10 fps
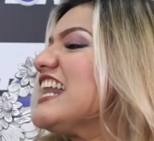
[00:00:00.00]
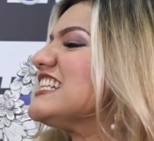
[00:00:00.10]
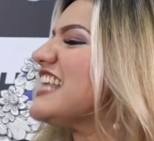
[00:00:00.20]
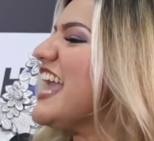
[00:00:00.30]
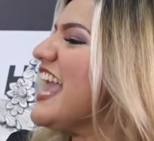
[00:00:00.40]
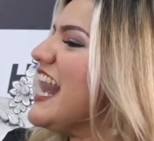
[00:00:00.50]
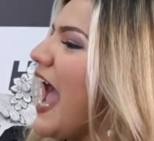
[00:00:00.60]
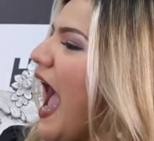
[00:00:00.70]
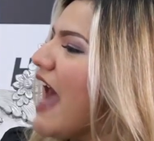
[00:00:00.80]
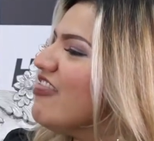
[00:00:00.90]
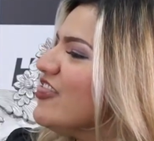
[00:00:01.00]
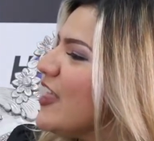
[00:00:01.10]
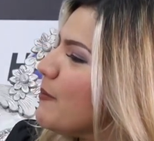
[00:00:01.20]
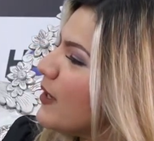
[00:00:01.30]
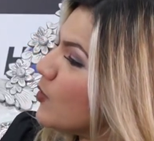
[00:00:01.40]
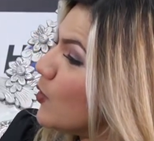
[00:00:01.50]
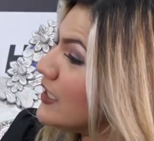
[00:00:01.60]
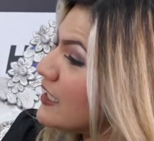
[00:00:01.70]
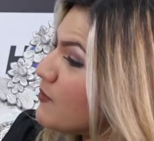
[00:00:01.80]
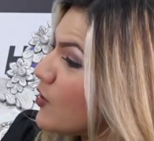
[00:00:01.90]
Eres el
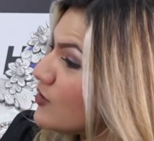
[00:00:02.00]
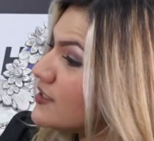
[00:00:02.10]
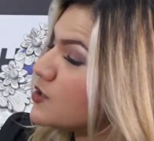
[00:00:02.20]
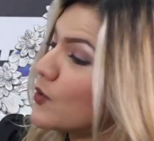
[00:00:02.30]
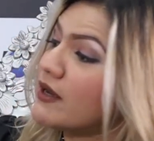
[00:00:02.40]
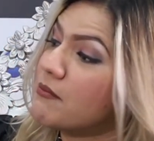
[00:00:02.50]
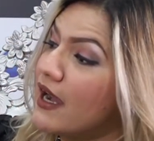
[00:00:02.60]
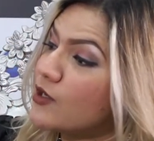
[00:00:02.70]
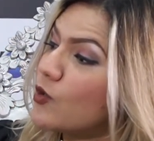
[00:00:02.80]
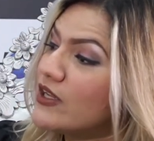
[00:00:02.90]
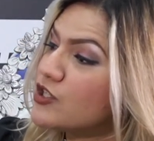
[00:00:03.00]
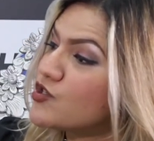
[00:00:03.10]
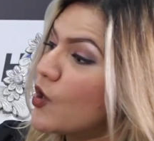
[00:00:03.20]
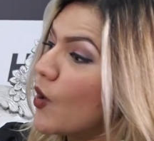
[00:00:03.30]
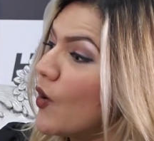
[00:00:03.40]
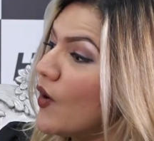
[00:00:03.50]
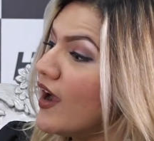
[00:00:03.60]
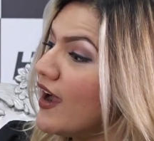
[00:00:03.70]
antepenúltimo de tus hermanos. ¿Cuántos son?